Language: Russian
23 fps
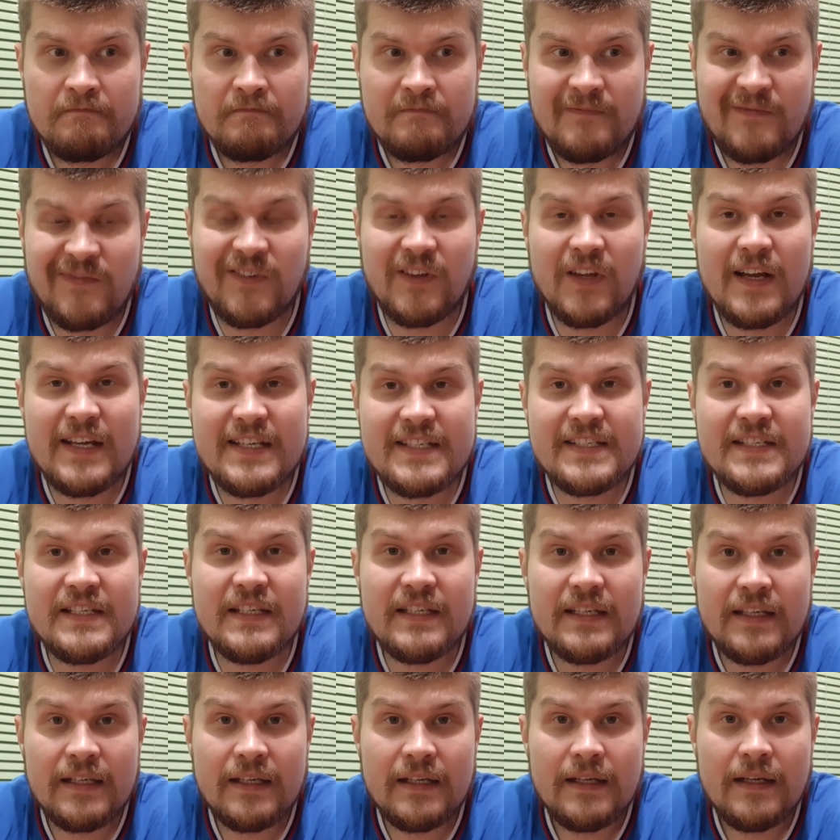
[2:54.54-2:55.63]

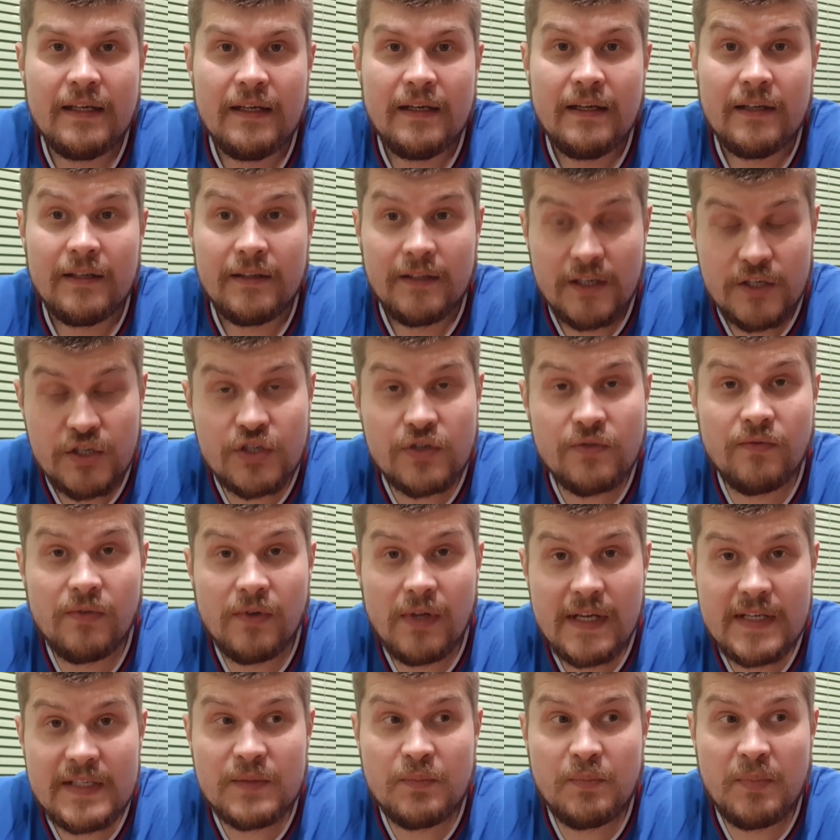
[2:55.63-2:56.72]
власти, даже
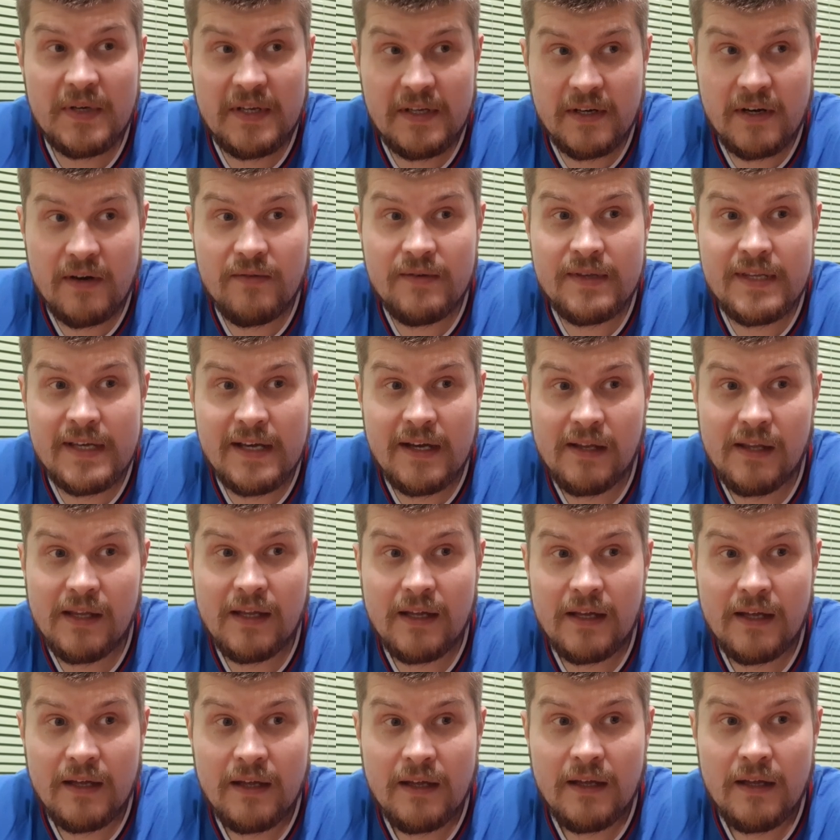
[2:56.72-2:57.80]
власть
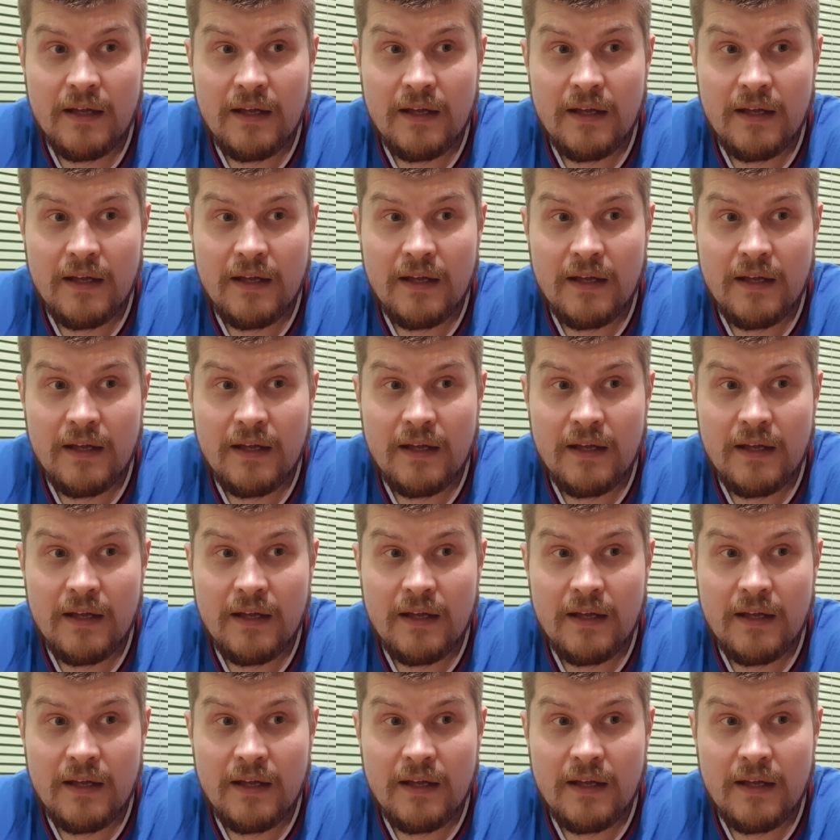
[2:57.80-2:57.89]
приравняла